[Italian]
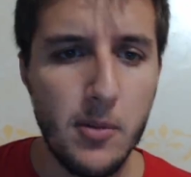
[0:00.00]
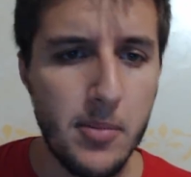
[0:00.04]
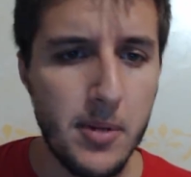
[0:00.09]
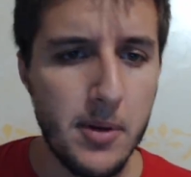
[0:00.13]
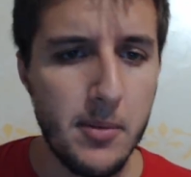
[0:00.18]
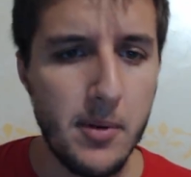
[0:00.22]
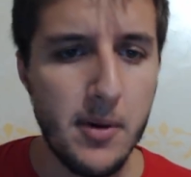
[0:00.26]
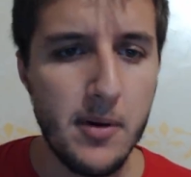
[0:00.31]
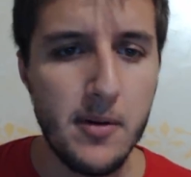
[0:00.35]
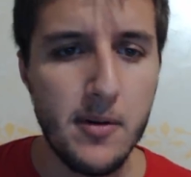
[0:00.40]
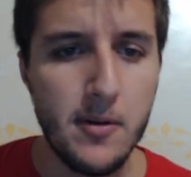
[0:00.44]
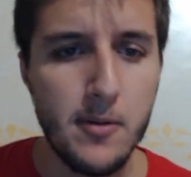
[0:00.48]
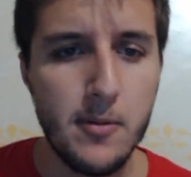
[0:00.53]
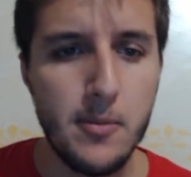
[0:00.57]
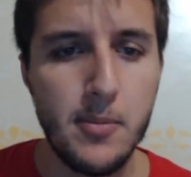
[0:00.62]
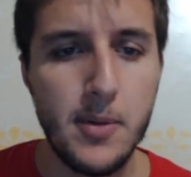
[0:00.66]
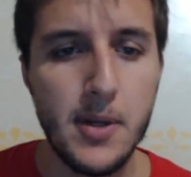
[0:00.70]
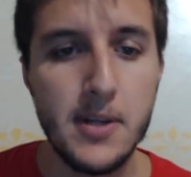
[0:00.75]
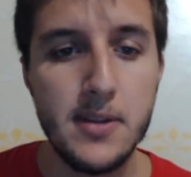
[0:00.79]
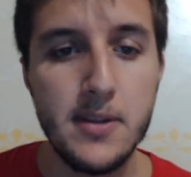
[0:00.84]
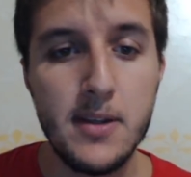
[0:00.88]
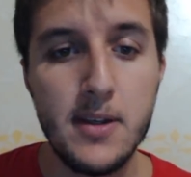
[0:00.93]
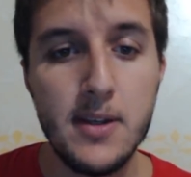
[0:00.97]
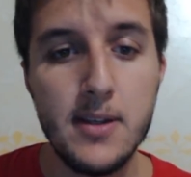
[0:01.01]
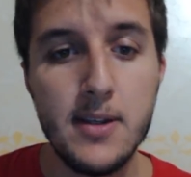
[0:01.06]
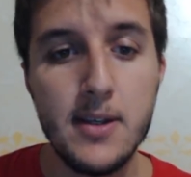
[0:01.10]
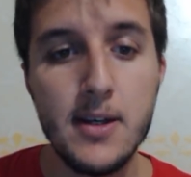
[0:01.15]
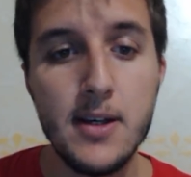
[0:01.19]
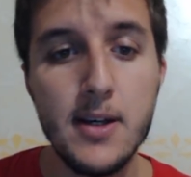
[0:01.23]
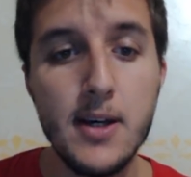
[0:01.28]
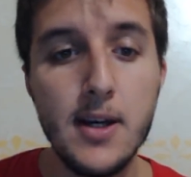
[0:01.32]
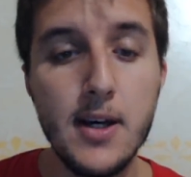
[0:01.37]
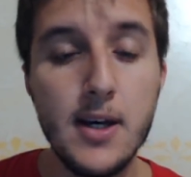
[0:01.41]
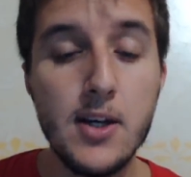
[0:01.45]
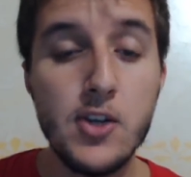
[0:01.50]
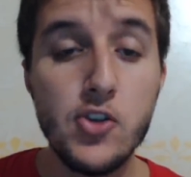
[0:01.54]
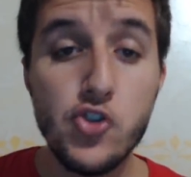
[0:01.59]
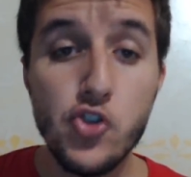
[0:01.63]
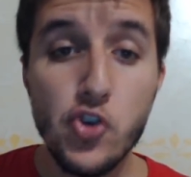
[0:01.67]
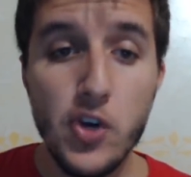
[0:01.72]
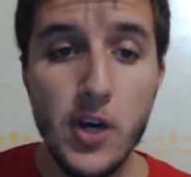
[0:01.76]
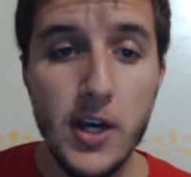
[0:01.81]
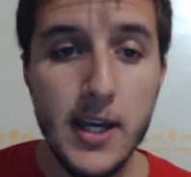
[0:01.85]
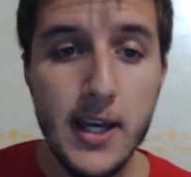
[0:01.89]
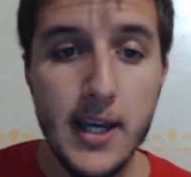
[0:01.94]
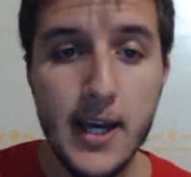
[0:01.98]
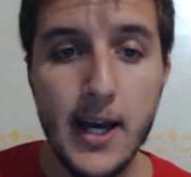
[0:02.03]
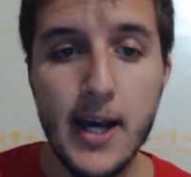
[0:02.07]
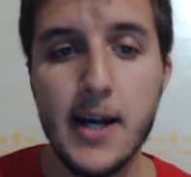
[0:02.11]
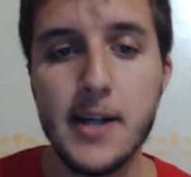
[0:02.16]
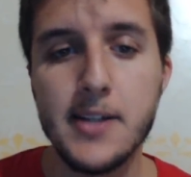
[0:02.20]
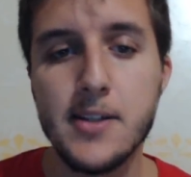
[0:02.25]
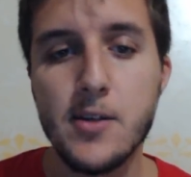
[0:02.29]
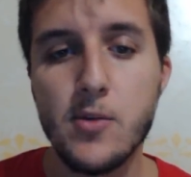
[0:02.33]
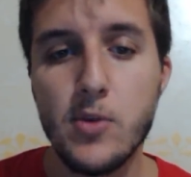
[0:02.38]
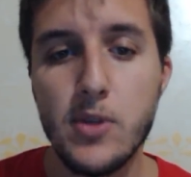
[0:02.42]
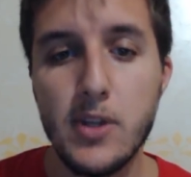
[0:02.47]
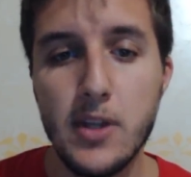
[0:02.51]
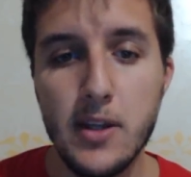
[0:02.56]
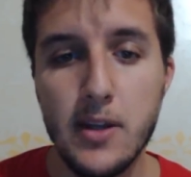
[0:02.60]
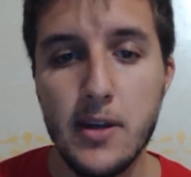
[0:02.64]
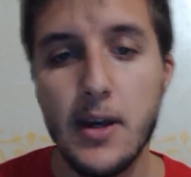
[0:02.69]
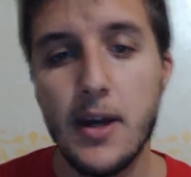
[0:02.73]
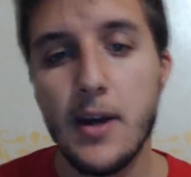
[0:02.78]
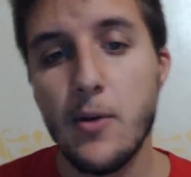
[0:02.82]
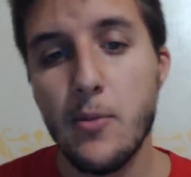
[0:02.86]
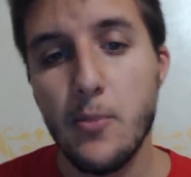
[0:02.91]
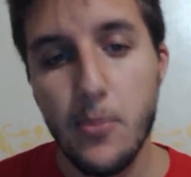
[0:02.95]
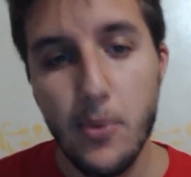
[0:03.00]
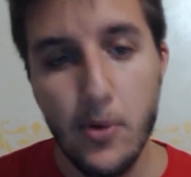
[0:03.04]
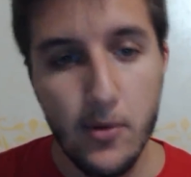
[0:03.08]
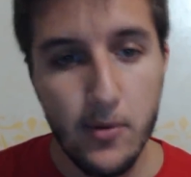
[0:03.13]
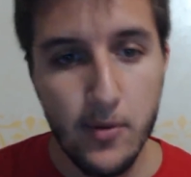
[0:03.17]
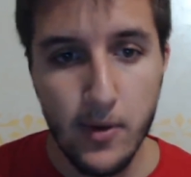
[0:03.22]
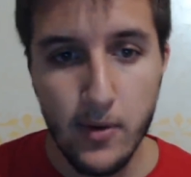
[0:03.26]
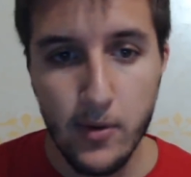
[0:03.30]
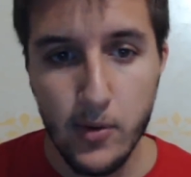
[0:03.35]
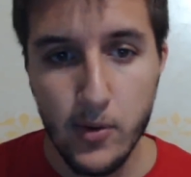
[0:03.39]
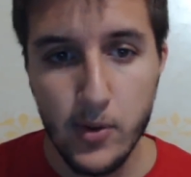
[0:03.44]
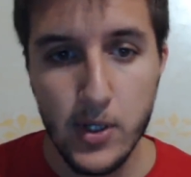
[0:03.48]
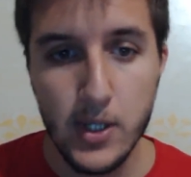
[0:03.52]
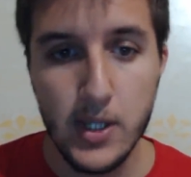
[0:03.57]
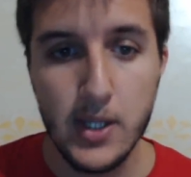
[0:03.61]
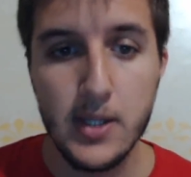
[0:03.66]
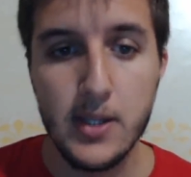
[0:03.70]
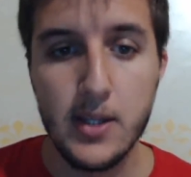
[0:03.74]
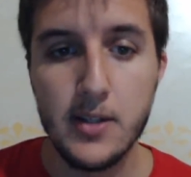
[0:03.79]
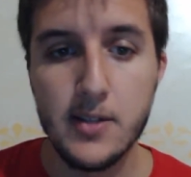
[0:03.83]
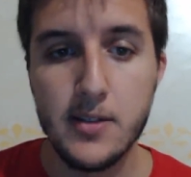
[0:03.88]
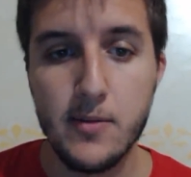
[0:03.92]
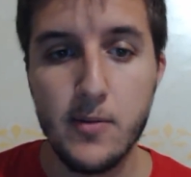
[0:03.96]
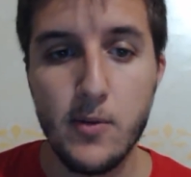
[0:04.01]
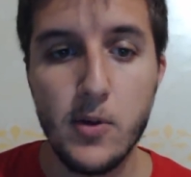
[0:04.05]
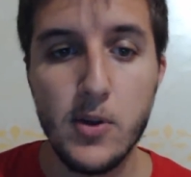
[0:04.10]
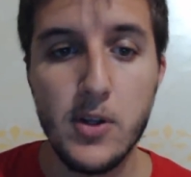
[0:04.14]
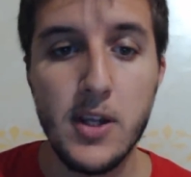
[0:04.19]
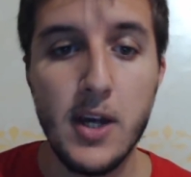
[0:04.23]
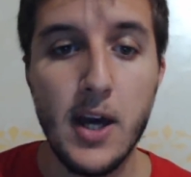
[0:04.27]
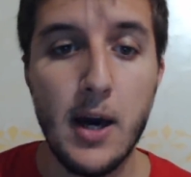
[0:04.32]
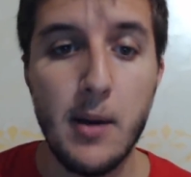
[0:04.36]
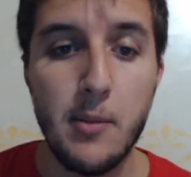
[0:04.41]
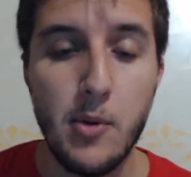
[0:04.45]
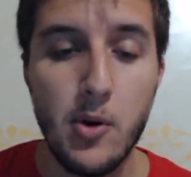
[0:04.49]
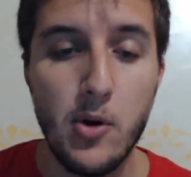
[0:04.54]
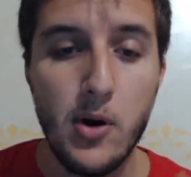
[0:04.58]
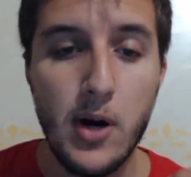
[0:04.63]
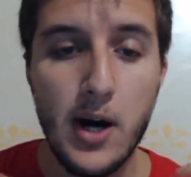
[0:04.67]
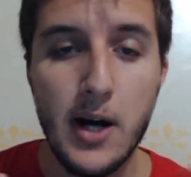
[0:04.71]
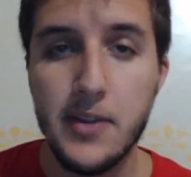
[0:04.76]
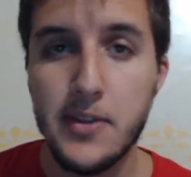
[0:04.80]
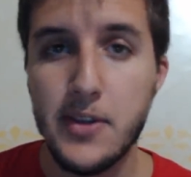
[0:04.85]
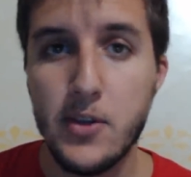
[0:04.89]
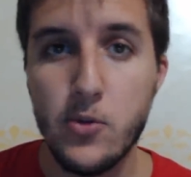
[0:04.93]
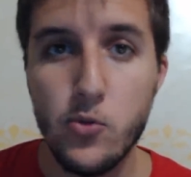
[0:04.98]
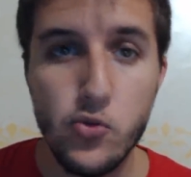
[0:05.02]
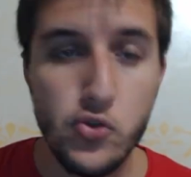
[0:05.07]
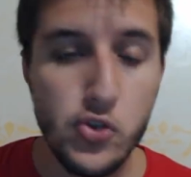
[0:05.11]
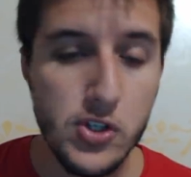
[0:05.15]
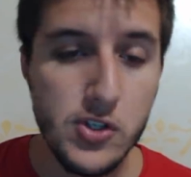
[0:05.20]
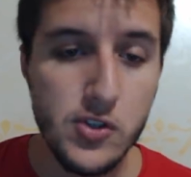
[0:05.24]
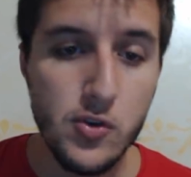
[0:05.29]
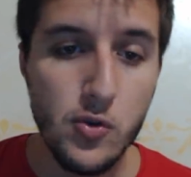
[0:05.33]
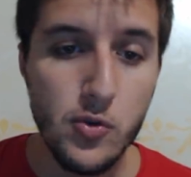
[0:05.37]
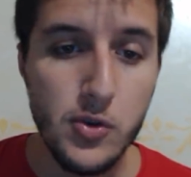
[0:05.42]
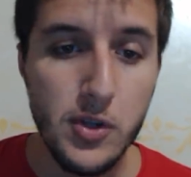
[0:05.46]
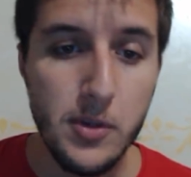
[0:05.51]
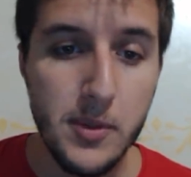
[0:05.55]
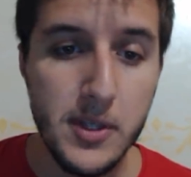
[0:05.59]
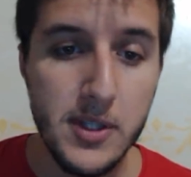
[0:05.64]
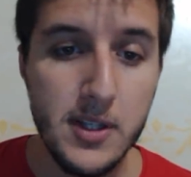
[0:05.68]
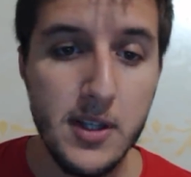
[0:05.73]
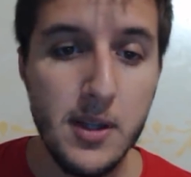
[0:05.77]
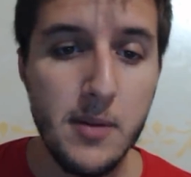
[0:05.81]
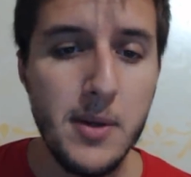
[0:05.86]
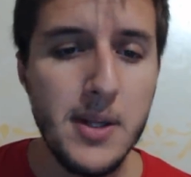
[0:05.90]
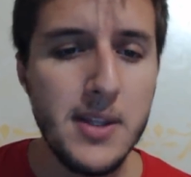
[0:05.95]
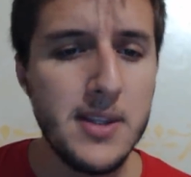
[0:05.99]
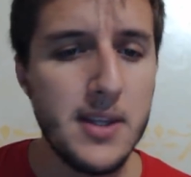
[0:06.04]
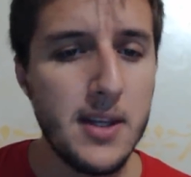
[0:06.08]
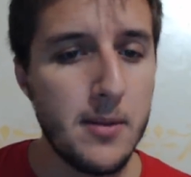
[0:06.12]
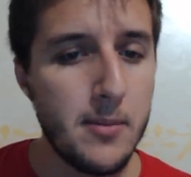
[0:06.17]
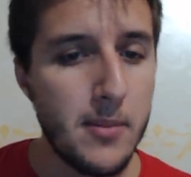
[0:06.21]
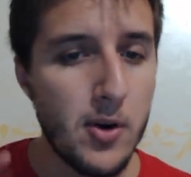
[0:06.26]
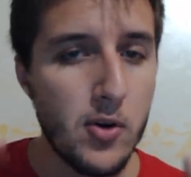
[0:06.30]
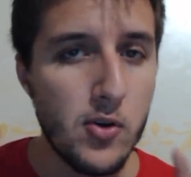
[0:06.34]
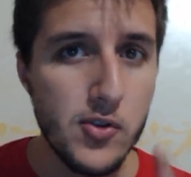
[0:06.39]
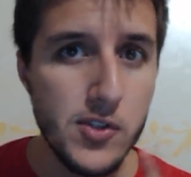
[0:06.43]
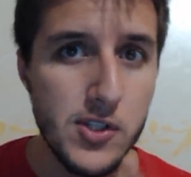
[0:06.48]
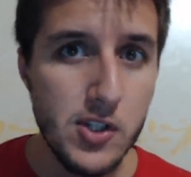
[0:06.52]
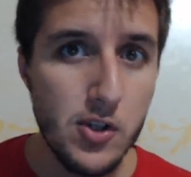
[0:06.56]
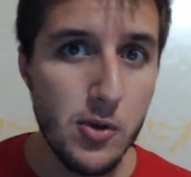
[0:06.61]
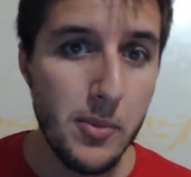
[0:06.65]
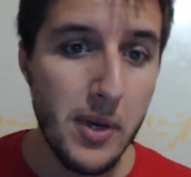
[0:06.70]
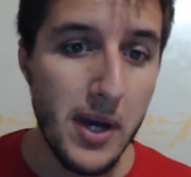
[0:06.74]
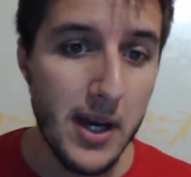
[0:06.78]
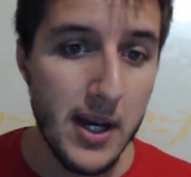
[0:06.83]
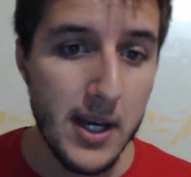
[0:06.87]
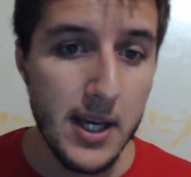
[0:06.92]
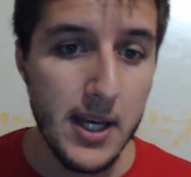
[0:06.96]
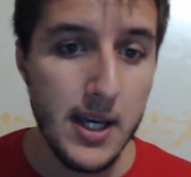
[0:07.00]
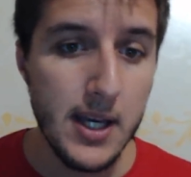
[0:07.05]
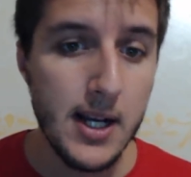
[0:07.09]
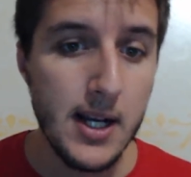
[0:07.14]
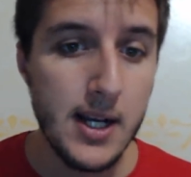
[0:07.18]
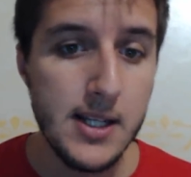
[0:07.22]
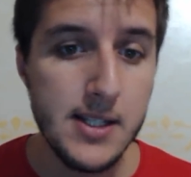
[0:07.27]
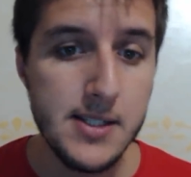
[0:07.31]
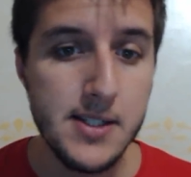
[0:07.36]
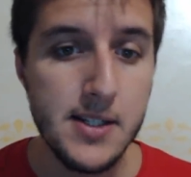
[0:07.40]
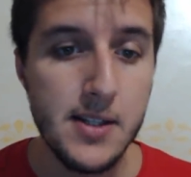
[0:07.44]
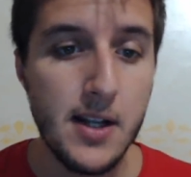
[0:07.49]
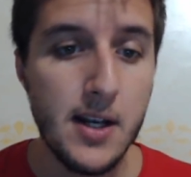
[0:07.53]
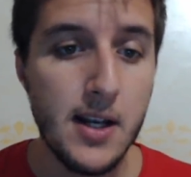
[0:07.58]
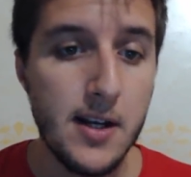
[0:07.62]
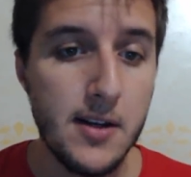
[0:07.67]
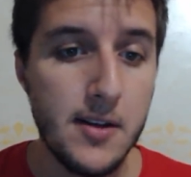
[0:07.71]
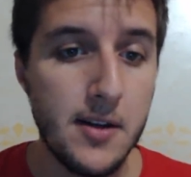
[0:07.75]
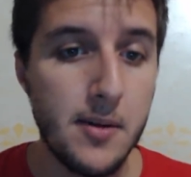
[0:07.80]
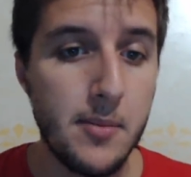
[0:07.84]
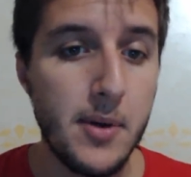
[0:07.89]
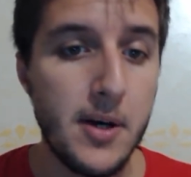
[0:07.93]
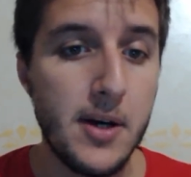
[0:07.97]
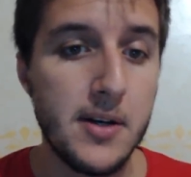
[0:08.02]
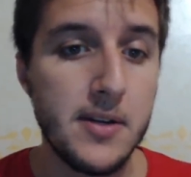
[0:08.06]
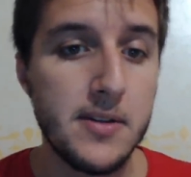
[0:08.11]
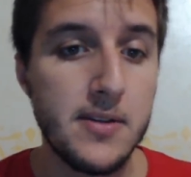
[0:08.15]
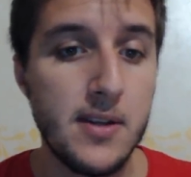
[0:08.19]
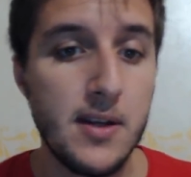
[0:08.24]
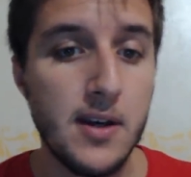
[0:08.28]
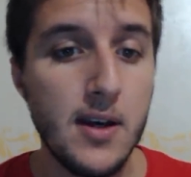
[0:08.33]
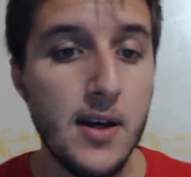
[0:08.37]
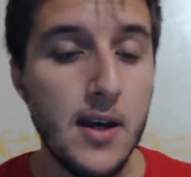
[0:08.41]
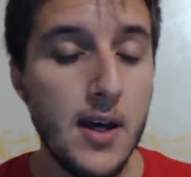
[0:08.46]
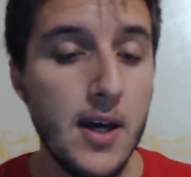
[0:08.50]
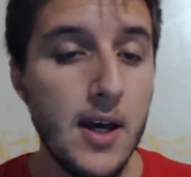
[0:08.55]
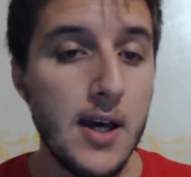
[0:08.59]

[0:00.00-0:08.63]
la prima partita, gioca in casa quindi è un po' favorita se vogliamo, Antenucci assolutamente da mettere ma così come anche inglese dall'altra parte.